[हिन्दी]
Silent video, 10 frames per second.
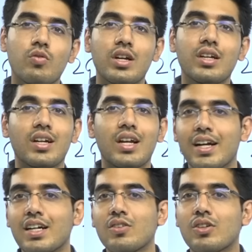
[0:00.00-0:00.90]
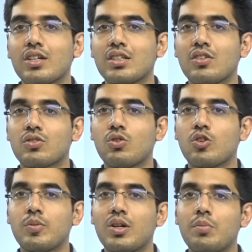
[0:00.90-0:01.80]
ओवरली रिलायंट नहीं होना चाहिए इन
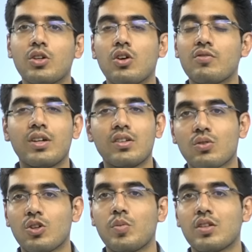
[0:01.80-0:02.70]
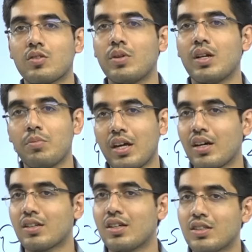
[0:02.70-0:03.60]
स्कोर्स पे और अपने कॉन्फिडेंस को इस बेसिस पे डिप नहीं
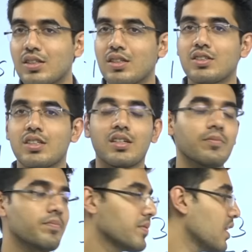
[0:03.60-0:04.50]
कर देने देना चाहिए